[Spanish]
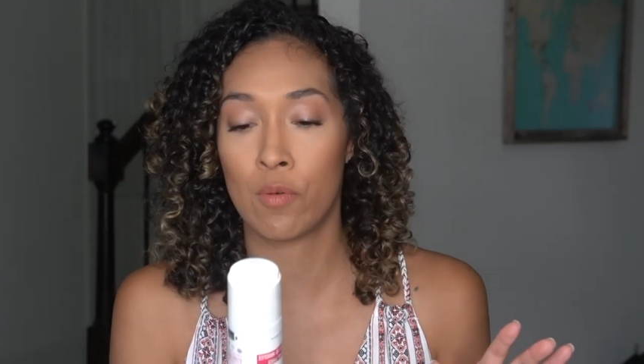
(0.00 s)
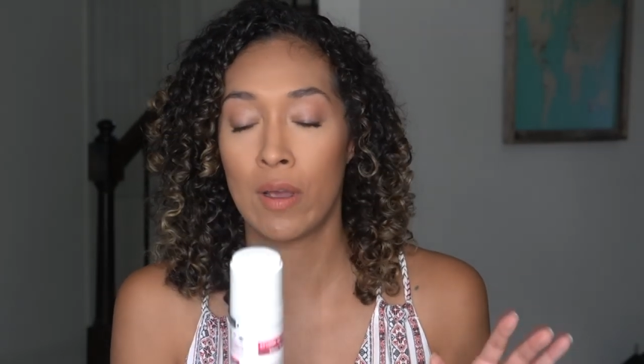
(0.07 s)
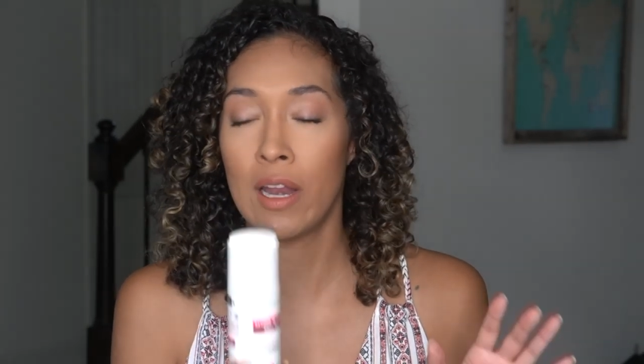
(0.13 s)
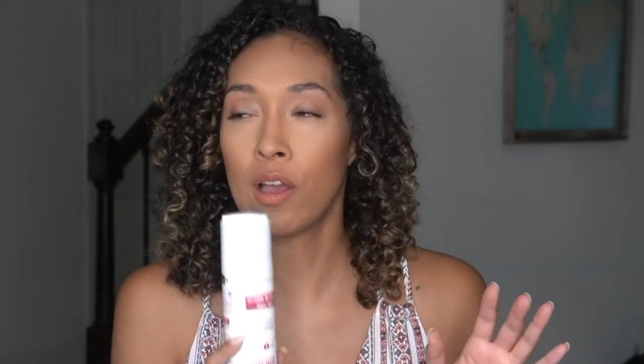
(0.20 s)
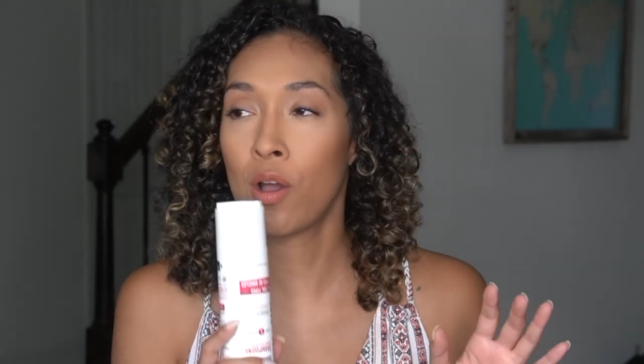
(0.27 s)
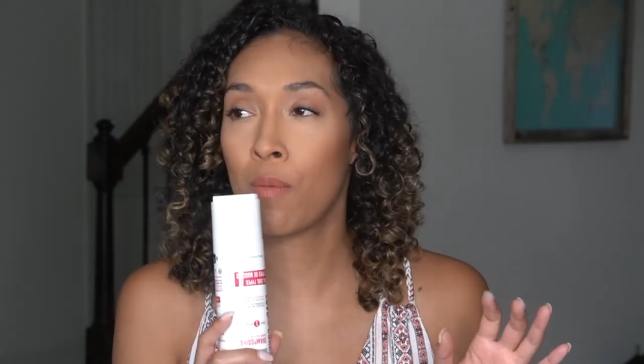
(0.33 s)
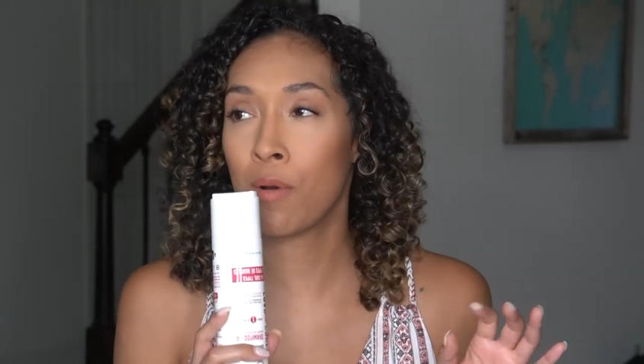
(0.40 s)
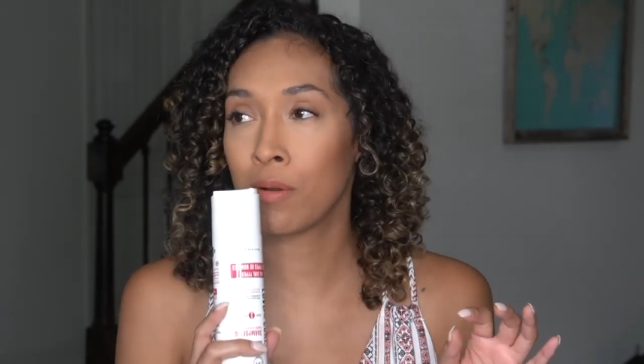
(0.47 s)

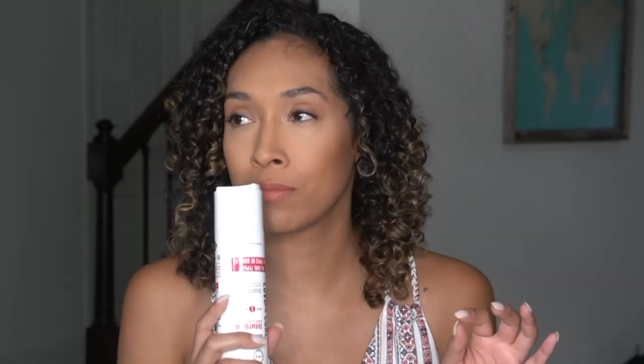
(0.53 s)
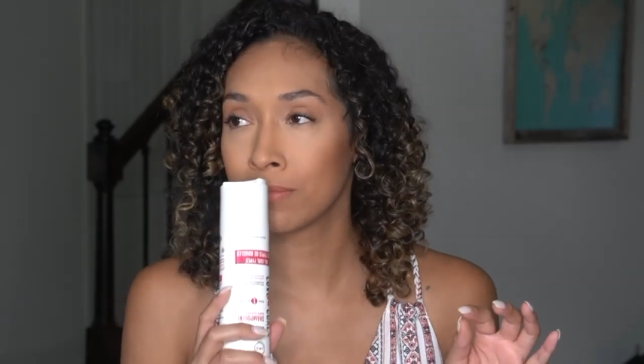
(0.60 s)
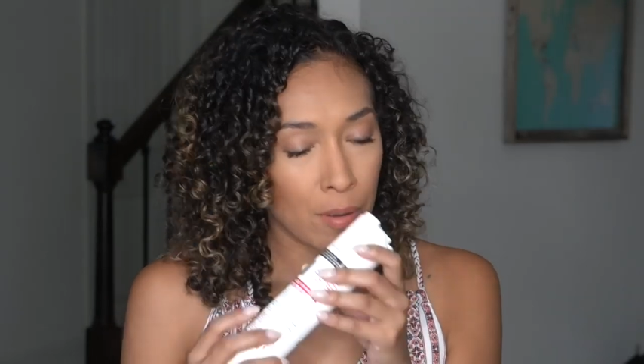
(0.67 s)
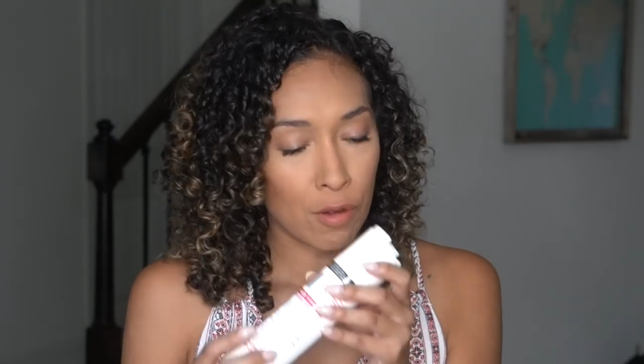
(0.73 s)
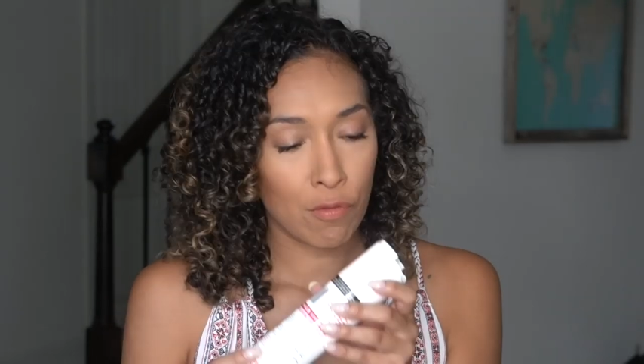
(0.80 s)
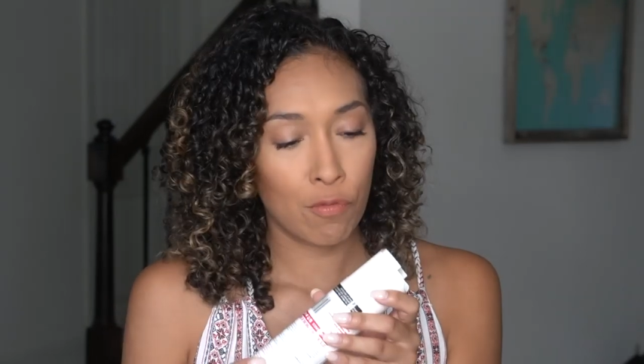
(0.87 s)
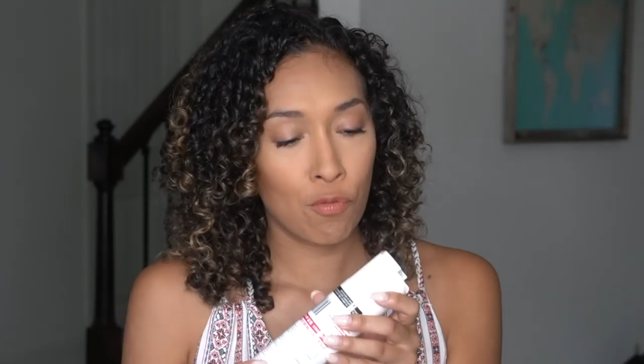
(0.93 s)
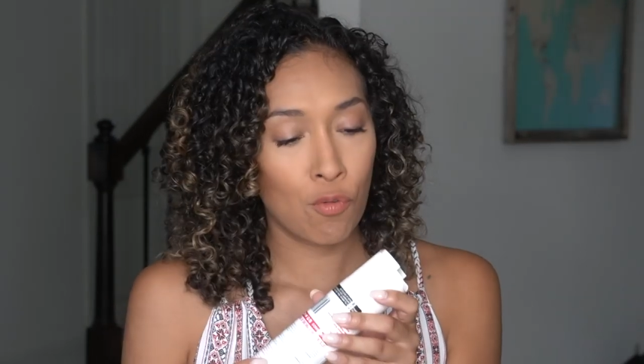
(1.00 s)
Huelen como
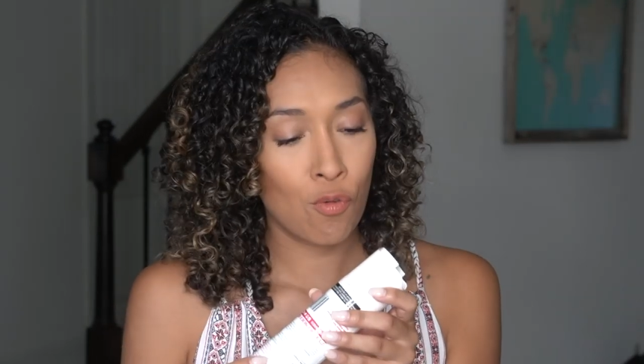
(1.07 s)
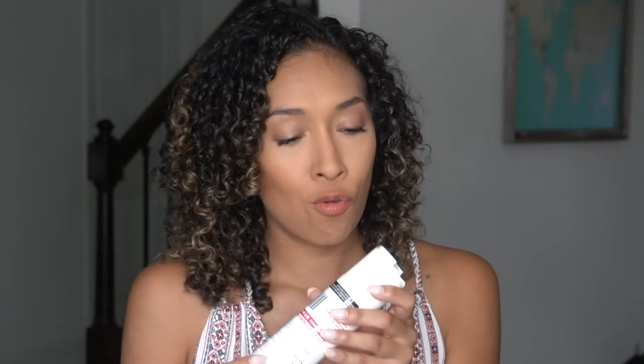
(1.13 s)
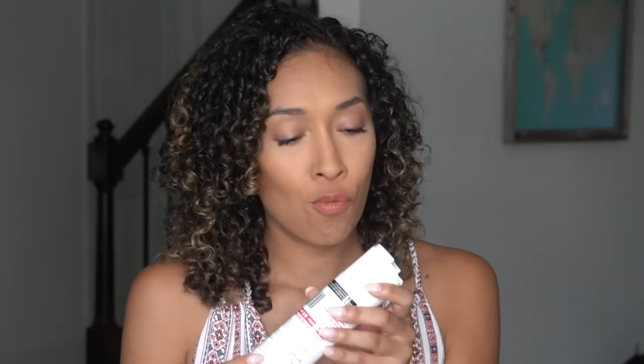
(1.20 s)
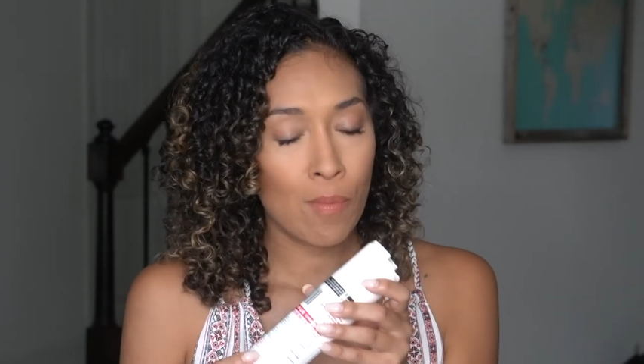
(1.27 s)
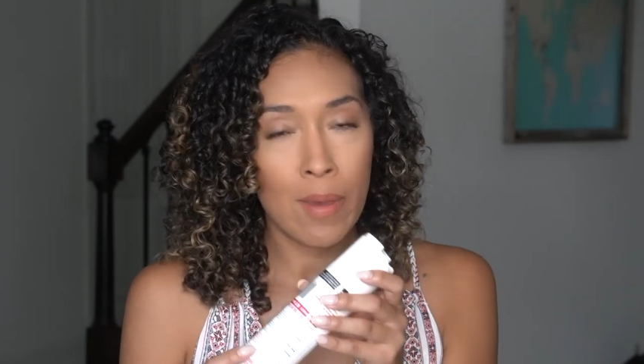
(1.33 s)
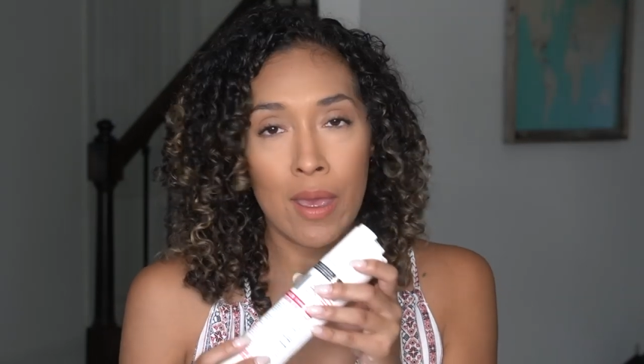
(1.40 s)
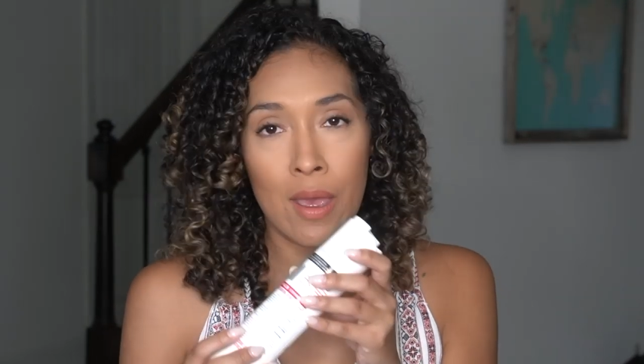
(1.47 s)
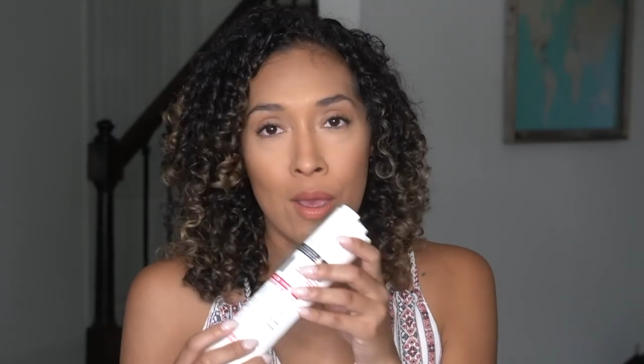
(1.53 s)

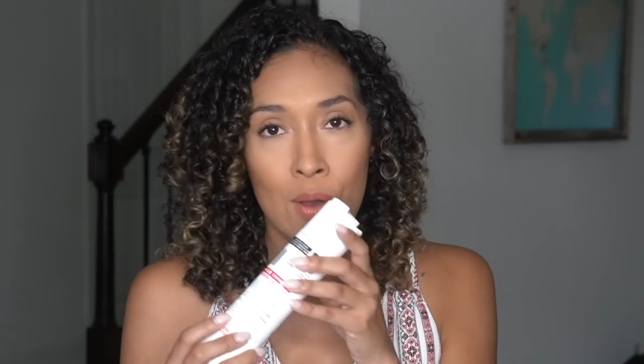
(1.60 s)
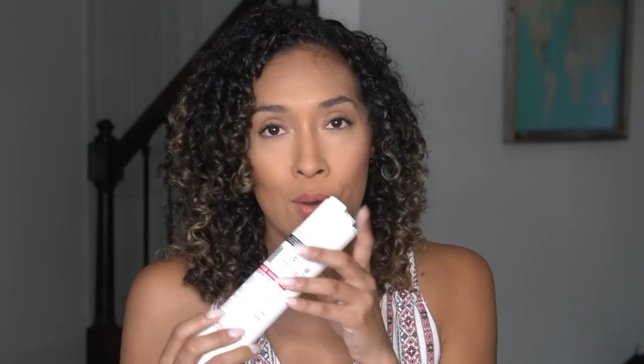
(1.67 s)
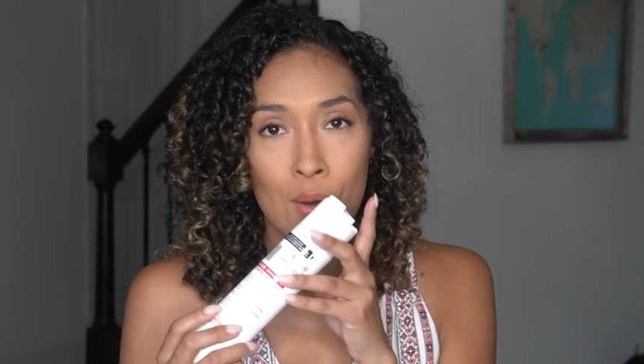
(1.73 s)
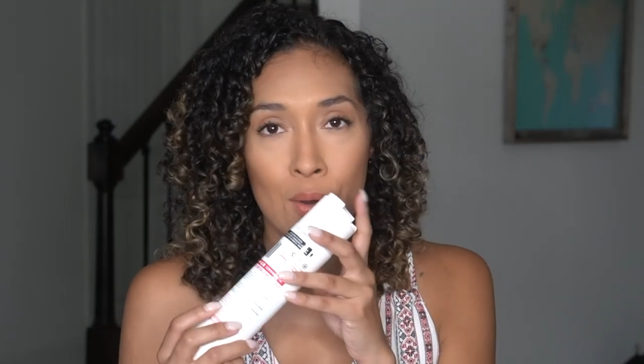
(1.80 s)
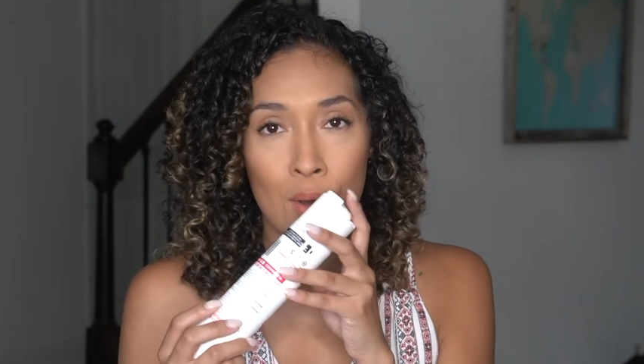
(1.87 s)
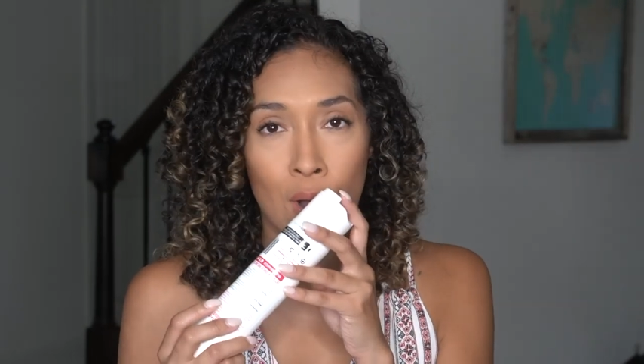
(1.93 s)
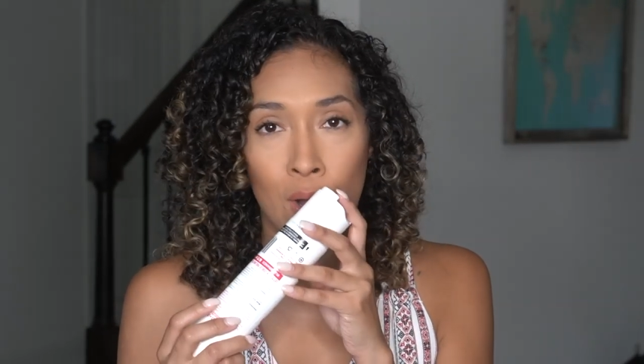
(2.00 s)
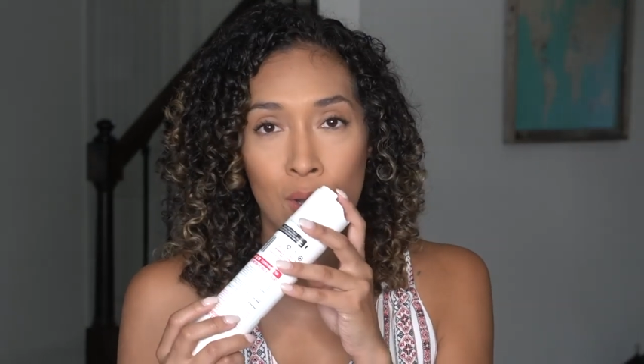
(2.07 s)
perfume
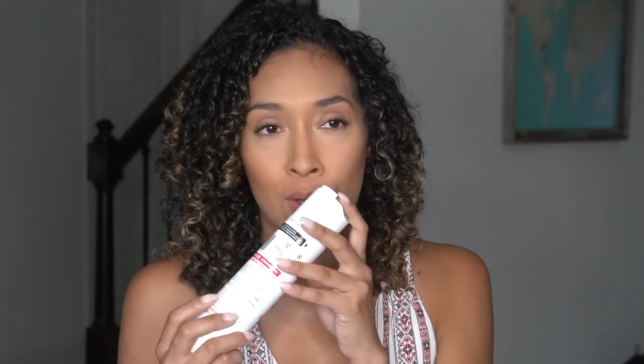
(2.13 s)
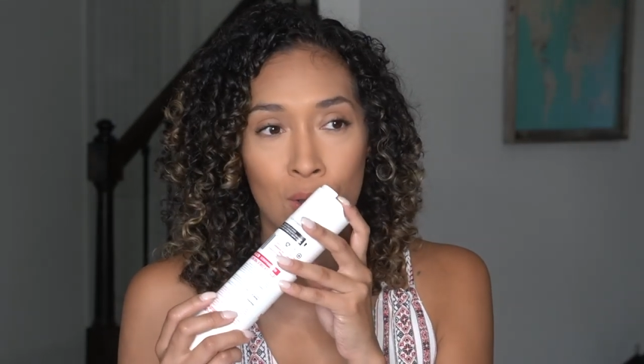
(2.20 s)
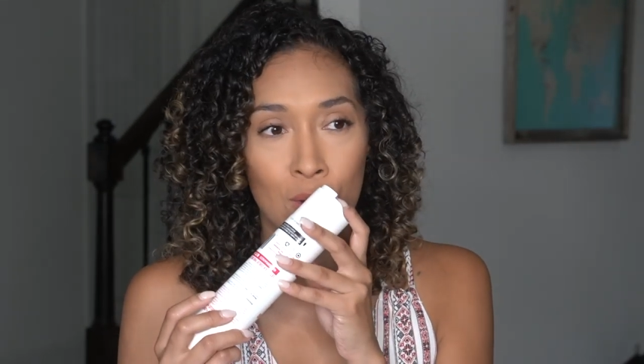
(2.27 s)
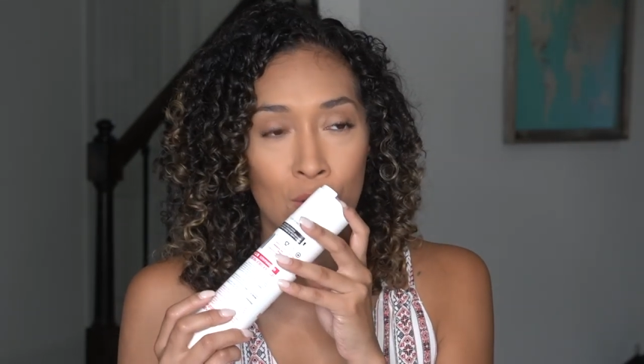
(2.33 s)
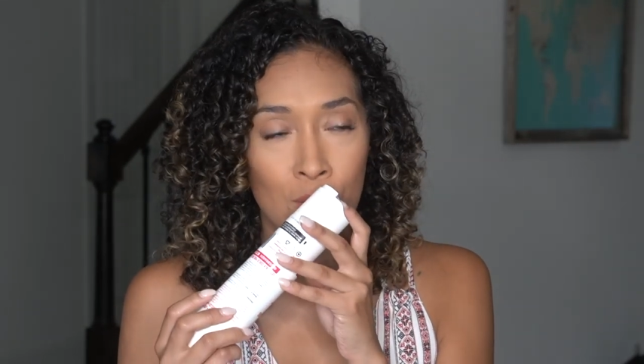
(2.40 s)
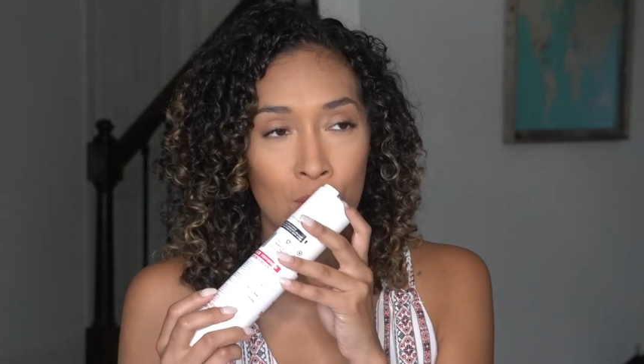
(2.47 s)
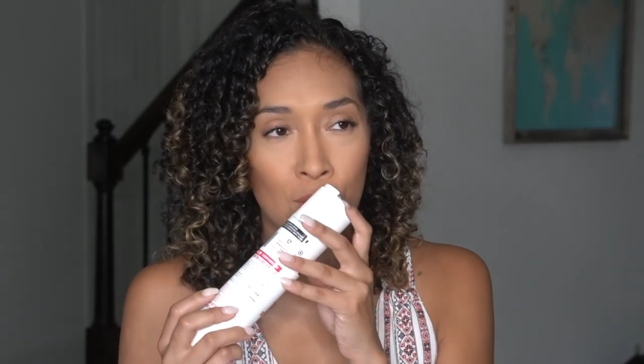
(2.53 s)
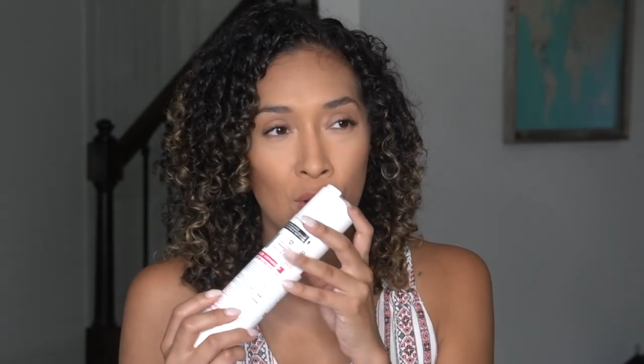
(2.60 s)
o
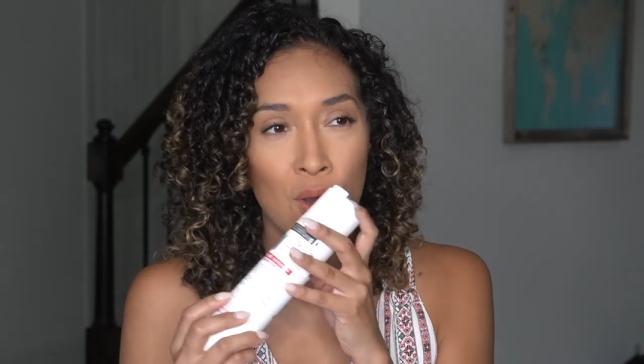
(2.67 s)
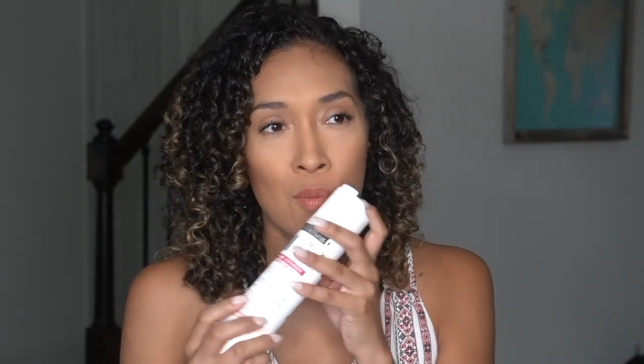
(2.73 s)
colón,